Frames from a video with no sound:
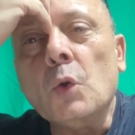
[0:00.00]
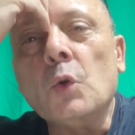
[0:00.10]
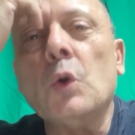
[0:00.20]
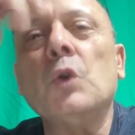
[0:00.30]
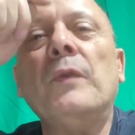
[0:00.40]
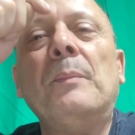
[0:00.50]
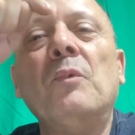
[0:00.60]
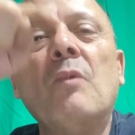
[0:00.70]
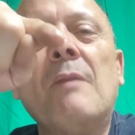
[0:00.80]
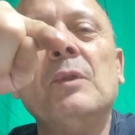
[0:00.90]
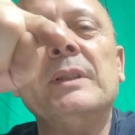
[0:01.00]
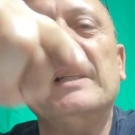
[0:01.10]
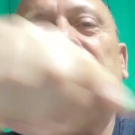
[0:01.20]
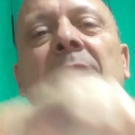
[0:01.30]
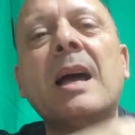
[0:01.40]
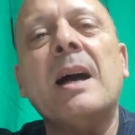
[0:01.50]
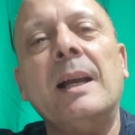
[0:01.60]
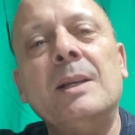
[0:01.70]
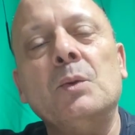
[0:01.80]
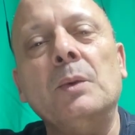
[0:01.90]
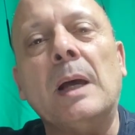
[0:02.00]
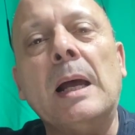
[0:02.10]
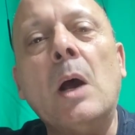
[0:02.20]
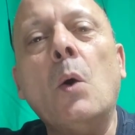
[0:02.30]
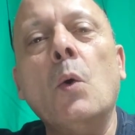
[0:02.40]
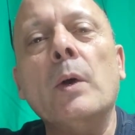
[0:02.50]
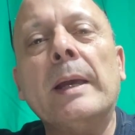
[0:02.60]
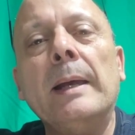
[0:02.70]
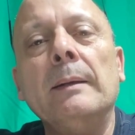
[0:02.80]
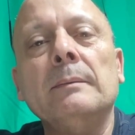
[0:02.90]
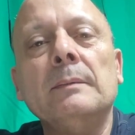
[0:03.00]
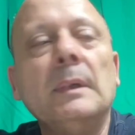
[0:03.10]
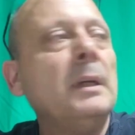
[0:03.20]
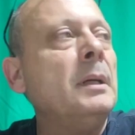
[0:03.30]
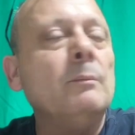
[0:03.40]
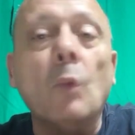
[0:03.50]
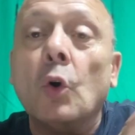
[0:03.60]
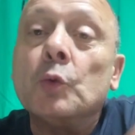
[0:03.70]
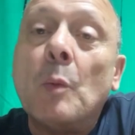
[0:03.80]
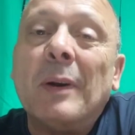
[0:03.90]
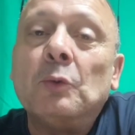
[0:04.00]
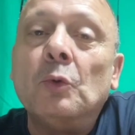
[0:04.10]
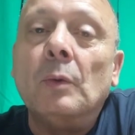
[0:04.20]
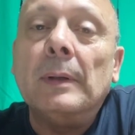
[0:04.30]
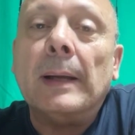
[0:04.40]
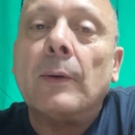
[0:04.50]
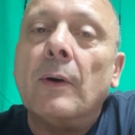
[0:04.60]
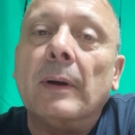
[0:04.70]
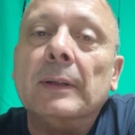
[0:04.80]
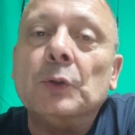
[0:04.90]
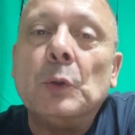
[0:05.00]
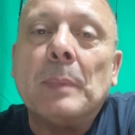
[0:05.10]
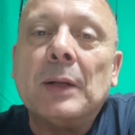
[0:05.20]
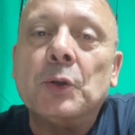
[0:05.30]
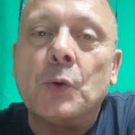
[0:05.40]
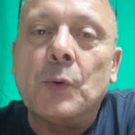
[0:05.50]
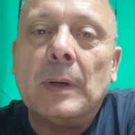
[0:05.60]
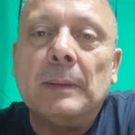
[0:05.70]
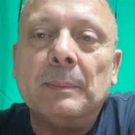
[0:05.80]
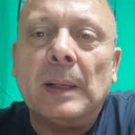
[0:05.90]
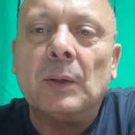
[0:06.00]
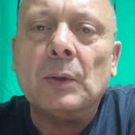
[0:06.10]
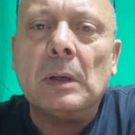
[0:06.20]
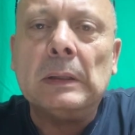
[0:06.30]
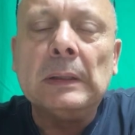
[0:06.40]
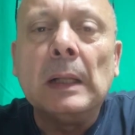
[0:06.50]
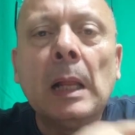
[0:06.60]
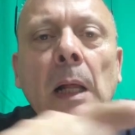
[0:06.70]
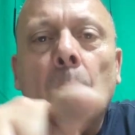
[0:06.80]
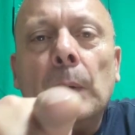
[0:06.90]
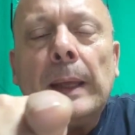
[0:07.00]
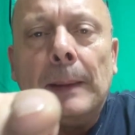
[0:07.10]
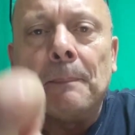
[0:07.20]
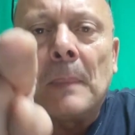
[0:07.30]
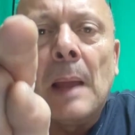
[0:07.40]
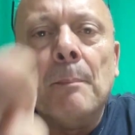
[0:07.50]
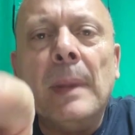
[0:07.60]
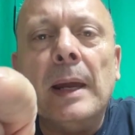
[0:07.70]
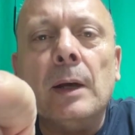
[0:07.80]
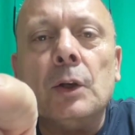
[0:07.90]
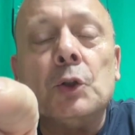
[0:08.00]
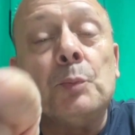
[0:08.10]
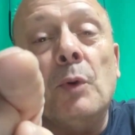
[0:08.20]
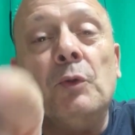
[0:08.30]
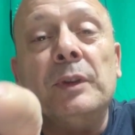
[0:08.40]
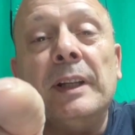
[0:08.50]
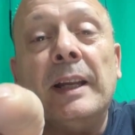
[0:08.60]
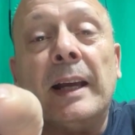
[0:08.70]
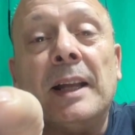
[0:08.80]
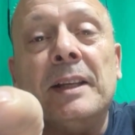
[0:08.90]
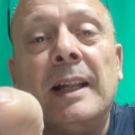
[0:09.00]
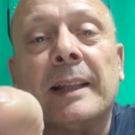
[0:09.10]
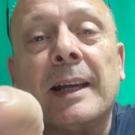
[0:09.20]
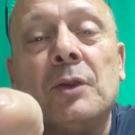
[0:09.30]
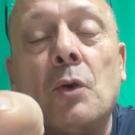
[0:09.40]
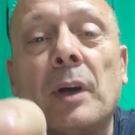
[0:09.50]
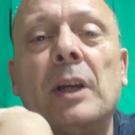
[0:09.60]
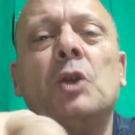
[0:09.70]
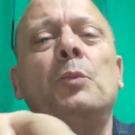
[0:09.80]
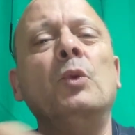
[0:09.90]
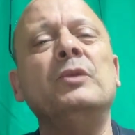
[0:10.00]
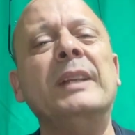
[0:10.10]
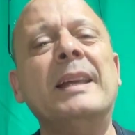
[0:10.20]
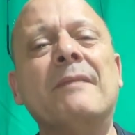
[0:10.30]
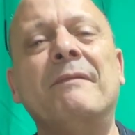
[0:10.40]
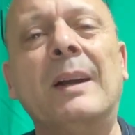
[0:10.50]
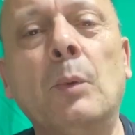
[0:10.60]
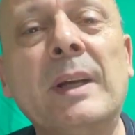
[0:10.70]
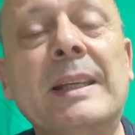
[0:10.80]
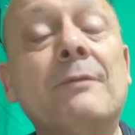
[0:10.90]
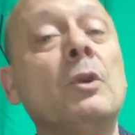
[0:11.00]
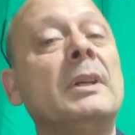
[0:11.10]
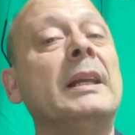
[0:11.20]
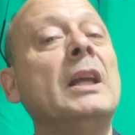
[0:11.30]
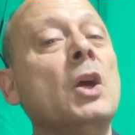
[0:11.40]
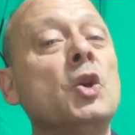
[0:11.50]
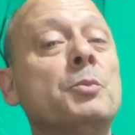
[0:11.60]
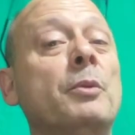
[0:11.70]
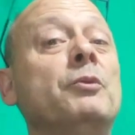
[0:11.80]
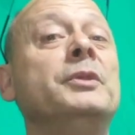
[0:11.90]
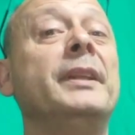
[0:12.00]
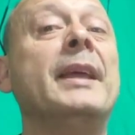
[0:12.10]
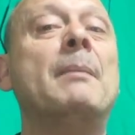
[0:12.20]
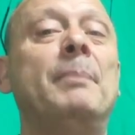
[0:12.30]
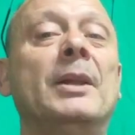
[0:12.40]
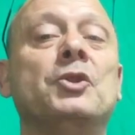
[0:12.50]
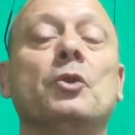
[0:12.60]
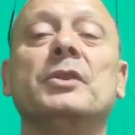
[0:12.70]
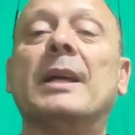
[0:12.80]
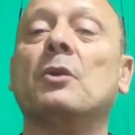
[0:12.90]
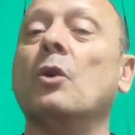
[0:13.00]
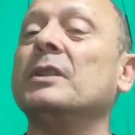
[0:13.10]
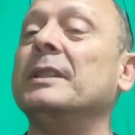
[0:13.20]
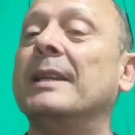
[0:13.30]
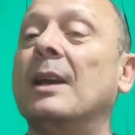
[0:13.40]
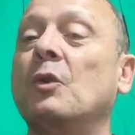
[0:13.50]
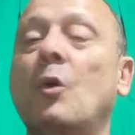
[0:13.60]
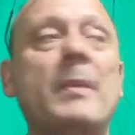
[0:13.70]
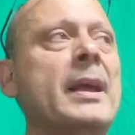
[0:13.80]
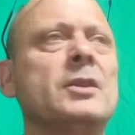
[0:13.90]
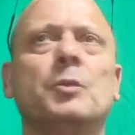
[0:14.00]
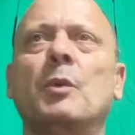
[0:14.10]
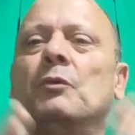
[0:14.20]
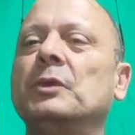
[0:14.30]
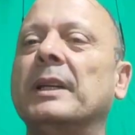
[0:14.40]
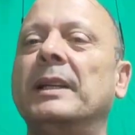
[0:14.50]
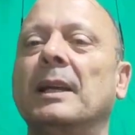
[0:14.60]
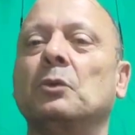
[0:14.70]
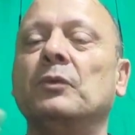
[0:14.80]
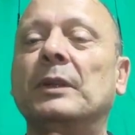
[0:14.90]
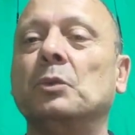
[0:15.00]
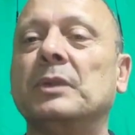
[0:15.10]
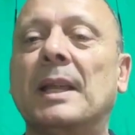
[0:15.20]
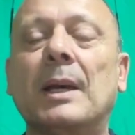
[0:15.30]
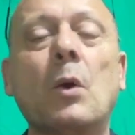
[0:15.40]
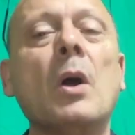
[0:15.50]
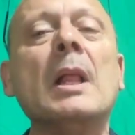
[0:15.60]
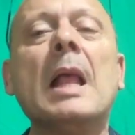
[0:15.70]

que je vais pouvoir vous aider à résoudre. Ok Bon, je peux pas tout, d'accord hein, Je ne suis pas Dieu, hein, pas encore. Ok Mais euh, je peux vous aider à gagner de la trésorerie. Je peux vous aider à valoriser votre lait. Je peux vous aider à plein de choses, d'accord Si c'est un commerce, je peux vous aider à trouver tout ça, d'accord